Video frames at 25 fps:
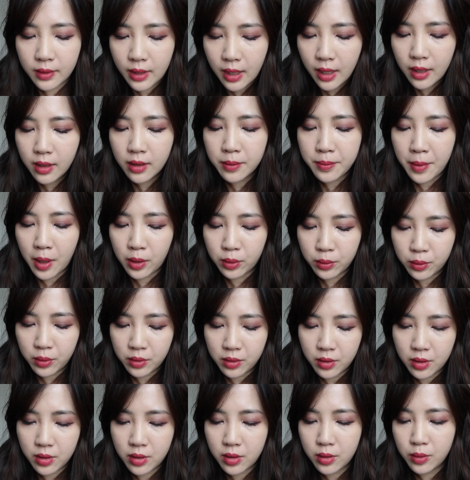但矛
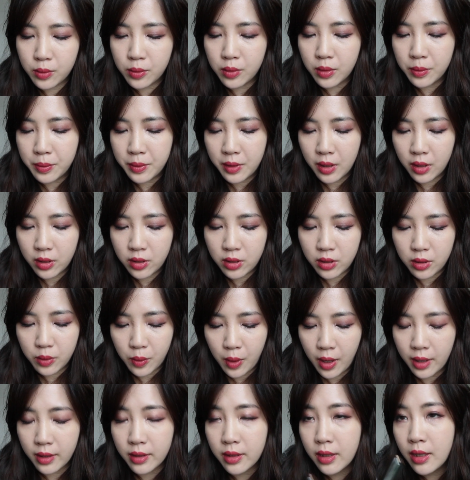盾的是，我比较喜
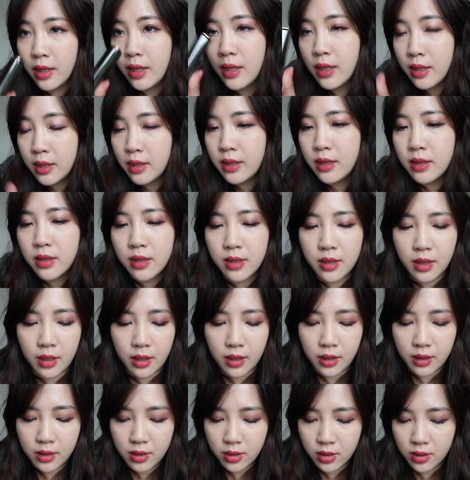欢这
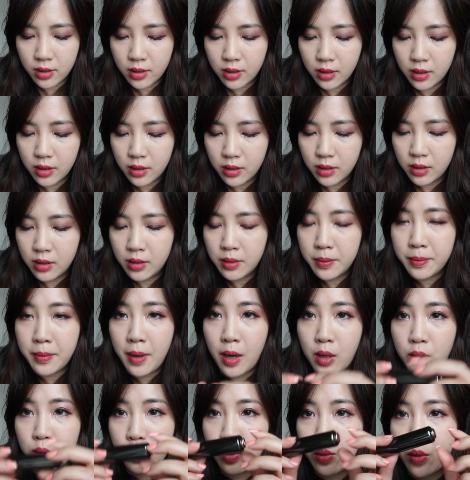一支的
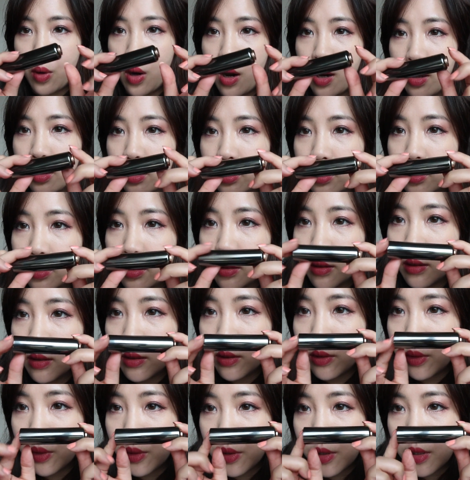包装，
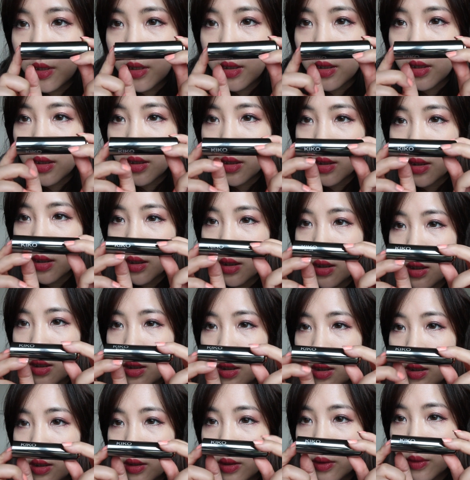就是
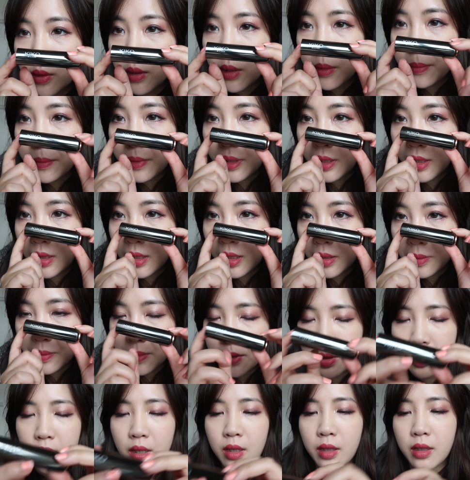creamy
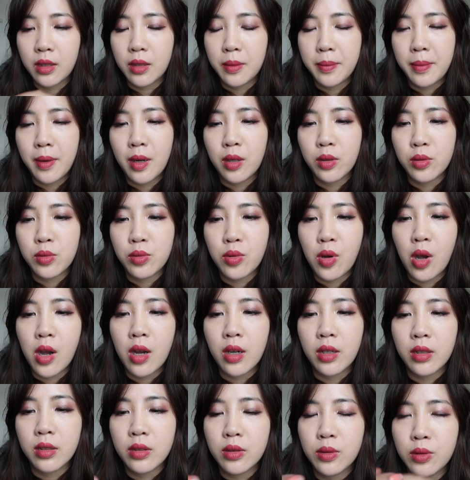lipstick 的包
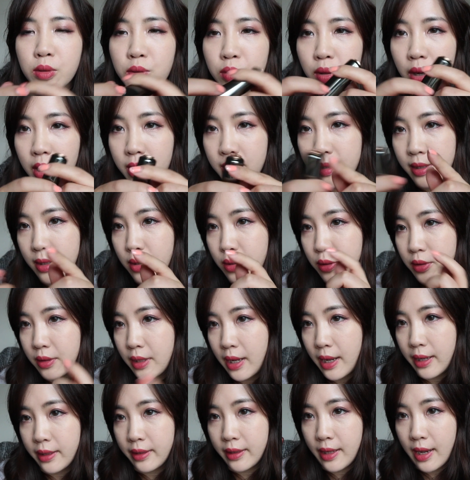装，我喜欢这种
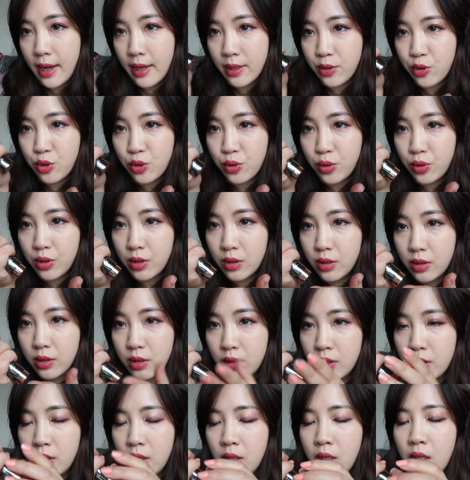弹牙式的。
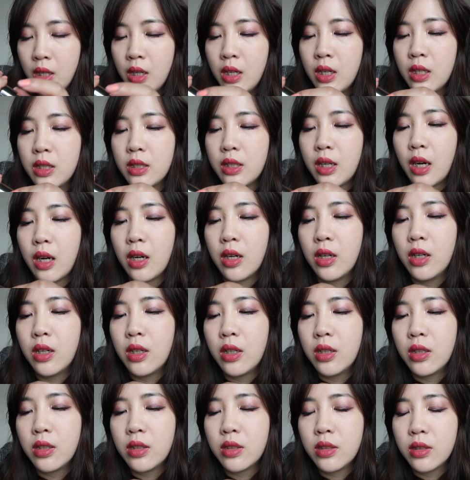然
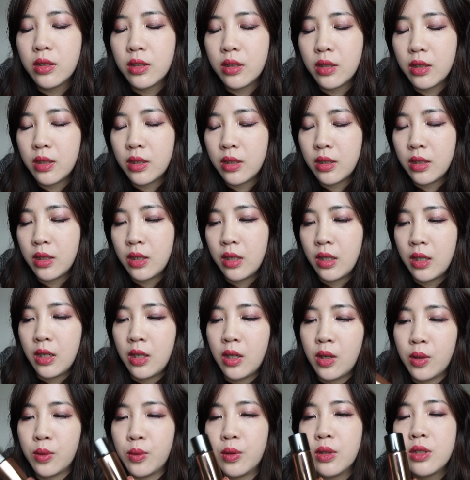后
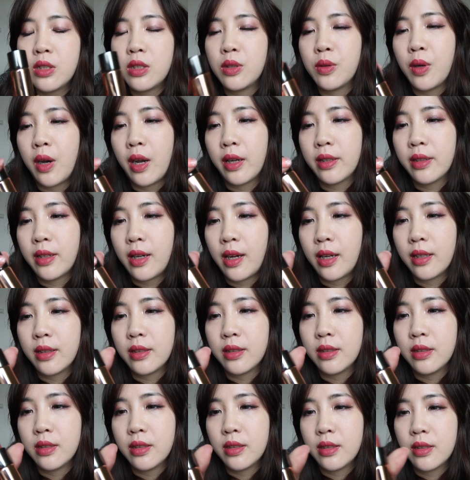我喜欢它
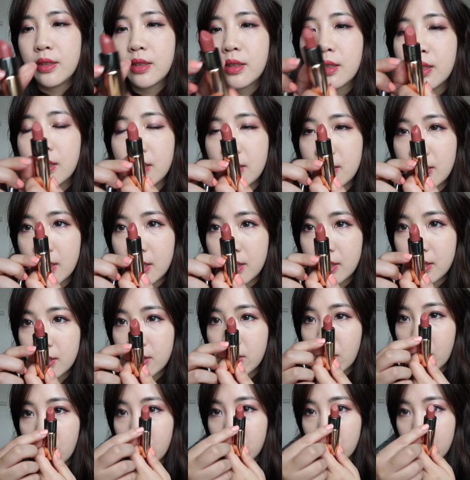的这个尖
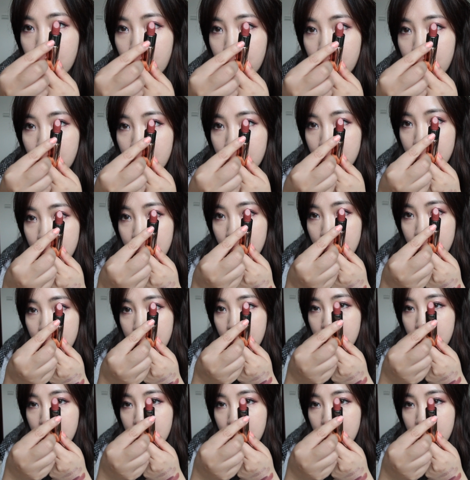头有点尖